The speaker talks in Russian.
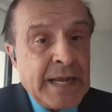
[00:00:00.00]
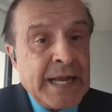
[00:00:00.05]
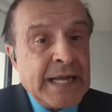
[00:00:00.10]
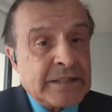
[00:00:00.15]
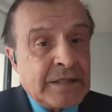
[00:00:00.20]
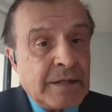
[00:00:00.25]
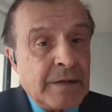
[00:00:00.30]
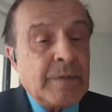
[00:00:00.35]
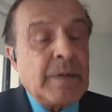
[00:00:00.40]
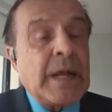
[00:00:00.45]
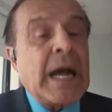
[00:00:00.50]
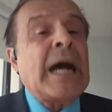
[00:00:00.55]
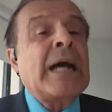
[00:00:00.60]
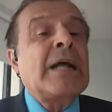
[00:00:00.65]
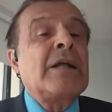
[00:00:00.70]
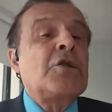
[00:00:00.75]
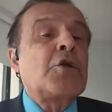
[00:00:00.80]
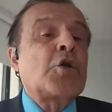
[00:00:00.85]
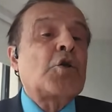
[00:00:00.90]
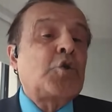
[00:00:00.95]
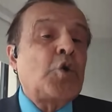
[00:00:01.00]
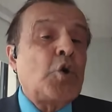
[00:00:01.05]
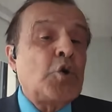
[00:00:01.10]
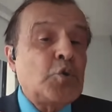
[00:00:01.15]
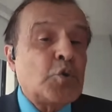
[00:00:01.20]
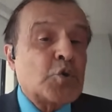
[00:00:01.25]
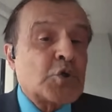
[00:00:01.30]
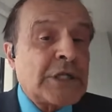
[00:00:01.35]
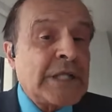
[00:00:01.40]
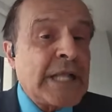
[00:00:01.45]
Это, а что
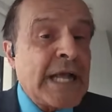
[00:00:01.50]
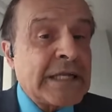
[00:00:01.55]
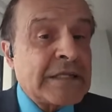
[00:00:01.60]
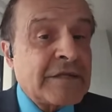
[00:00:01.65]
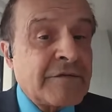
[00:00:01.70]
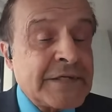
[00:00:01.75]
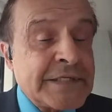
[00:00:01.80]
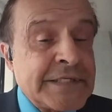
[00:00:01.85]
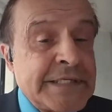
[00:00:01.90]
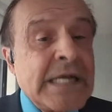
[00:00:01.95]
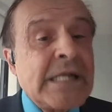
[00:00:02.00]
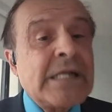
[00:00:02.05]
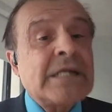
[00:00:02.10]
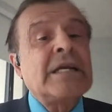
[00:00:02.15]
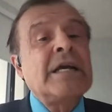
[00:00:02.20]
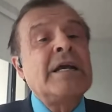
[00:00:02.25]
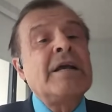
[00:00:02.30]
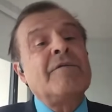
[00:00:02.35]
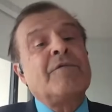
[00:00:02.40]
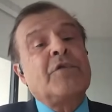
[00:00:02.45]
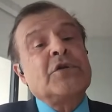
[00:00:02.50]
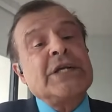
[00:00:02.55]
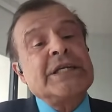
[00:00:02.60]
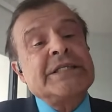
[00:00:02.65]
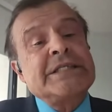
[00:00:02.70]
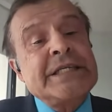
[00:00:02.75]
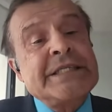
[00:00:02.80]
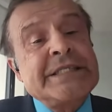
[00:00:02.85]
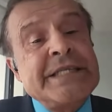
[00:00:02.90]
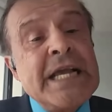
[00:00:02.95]
нужно для этого сделать? Вот
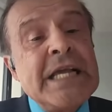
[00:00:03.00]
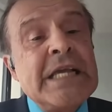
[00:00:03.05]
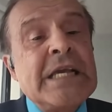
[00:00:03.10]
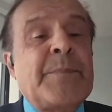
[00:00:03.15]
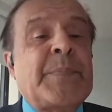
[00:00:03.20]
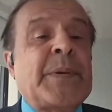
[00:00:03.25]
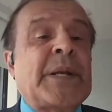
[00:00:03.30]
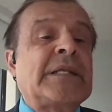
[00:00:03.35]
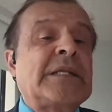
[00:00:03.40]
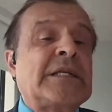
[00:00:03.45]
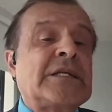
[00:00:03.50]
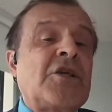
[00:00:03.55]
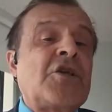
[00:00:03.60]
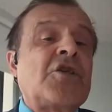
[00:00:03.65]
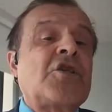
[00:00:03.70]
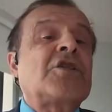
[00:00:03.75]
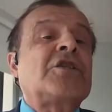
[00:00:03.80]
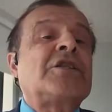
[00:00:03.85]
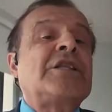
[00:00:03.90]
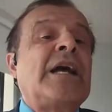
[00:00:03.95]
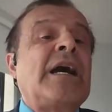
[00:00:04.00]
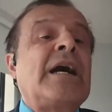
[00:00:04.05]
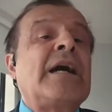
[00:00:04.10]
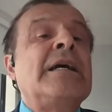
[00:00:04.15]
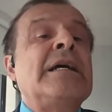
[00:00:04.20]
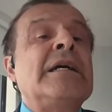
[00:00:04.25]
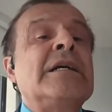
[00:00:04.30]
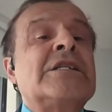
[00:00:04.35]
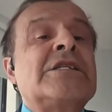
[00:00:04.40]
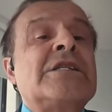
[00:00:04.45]
эти деньги предназначить для
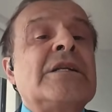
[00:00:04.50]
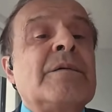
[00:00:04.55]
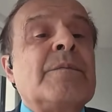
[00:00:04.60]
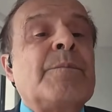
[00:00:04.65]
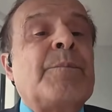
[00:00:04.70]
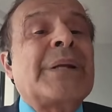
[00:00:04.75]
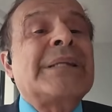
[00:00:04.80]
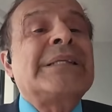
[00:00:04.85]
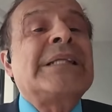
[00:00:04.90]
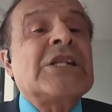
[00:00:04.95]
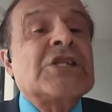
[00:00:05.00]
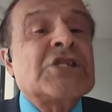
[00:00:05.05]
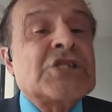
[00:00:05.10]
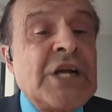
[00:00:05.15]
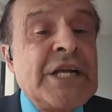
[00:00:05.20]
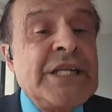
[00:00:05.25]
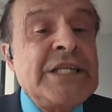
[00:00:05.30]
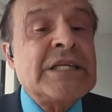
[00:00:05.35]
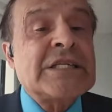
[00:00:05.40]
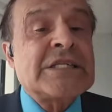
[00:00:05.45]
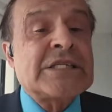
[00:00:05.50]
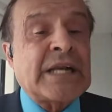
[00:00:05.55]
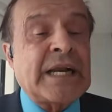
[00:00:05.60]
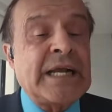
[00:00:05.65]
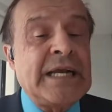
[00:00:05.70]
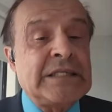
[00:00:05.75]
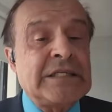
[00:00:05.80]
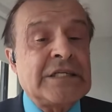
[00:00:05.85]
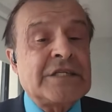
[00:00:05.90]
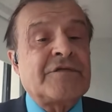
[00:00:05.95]
продолжения
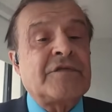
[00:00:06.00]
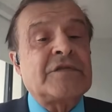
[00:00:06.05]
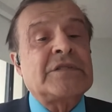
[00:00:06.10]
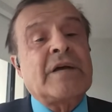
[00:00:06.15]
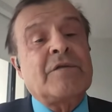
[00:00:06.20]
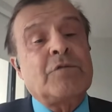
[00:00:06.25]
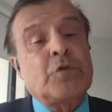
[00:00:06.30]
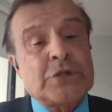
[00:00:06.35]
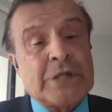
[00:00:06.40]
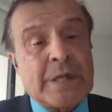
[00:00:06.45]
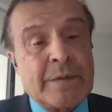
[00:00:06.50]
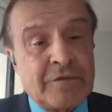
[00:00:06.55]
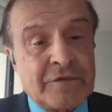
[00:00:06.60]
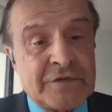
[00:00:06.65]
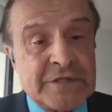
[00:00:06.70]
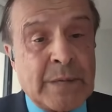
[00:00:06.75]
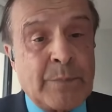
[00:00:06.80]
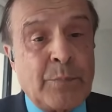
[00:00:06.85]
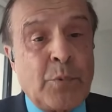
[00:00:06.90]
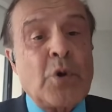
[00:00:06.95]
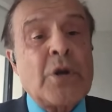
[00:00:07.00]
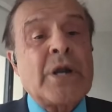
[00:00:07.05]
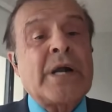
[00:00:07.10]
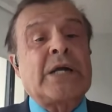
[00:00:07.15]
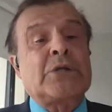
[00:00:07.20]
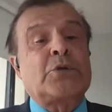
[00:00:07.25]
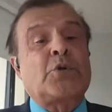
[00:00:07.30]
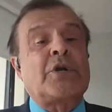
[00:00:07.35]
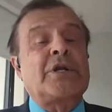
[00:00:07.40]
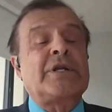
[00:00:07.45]
строительства того самого забора,
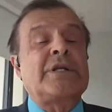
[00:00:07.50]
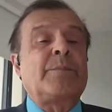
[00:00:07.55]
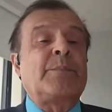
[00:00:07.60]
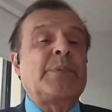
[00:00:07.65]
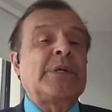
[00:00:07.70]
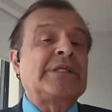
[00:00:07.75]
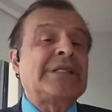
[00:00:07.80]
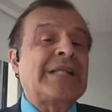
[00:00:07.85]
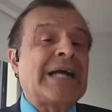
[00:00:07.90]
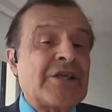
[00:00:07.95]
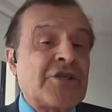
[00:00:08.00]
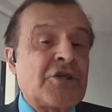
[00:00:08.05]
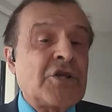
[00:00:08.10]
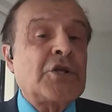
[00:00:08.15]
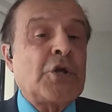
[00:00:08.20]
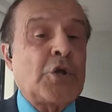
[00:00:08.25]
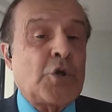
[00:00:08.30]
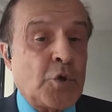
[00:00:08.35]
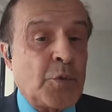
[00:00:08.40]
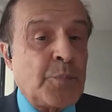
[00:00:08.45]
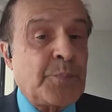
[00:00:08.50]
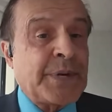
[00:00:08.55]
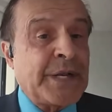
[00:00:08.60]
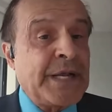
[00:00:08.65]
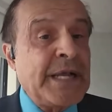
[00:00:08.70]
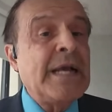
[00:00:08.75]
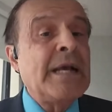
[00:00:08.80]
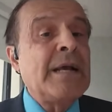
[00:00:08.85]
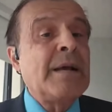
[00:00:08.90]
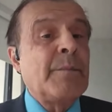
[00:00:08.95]
который был начат еще
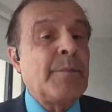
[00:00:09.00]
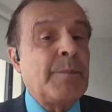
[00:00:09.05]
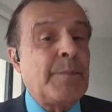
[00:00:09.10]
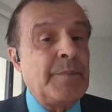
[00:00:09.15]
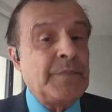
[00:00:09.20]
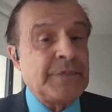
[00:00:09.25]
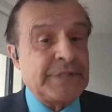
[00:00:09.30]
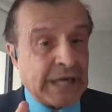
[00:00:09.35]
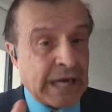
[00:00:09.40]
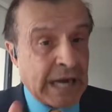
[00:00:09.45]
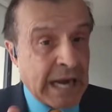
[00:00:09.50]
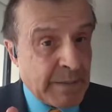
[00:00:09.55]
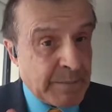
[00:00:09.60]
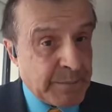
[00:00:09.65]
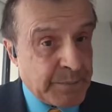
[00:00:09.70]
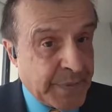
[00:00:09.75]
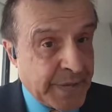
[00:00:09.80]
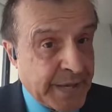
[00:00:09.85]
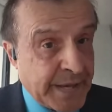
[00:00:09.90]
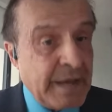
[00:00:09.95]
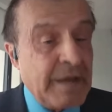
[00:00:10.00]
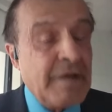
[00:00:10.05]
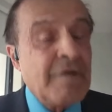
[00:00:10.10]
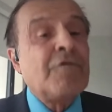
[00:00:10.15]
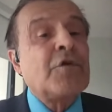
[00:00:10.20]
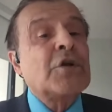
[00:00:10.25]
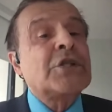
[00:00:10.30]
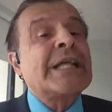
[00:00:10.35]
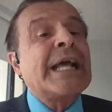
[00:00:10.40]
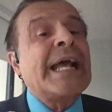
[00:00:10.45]
при Трампе.
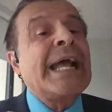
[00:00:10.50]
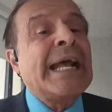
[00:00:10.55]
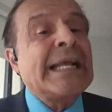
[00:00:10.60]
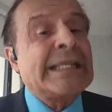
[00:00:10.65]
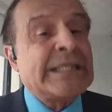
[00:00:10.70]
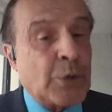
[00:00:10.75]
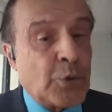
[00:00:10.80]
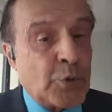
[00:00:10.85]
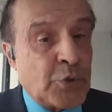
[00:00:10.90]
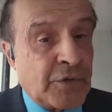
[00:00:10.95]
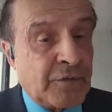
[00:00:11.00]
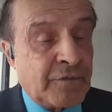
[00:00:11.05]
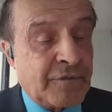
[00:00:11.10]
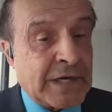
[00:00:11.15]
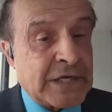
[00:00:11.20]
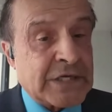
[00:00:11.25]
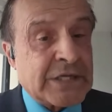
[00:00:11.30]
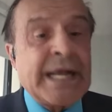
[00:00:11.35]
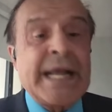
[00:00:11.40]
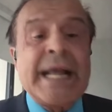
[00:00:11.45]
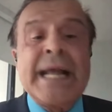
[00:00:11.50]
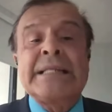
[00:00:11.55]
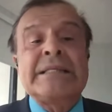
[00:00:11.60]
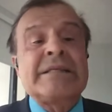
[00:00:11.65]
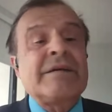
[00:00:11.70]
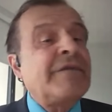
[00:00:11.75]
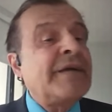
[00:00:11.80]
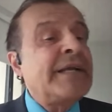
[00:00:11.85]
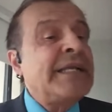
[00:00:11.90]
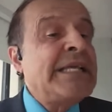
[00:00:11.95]
Вот это очень важно.
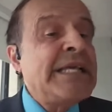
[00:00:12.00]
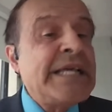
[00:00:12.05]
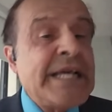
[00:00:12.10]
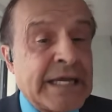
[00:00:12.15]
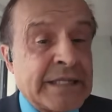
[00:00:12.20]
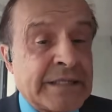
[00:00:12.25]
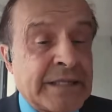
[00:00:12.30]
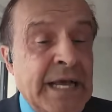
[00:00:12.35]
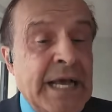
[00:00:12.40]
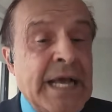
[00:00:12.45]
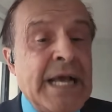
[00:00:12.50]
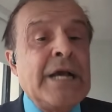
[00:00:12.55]
Этого нет.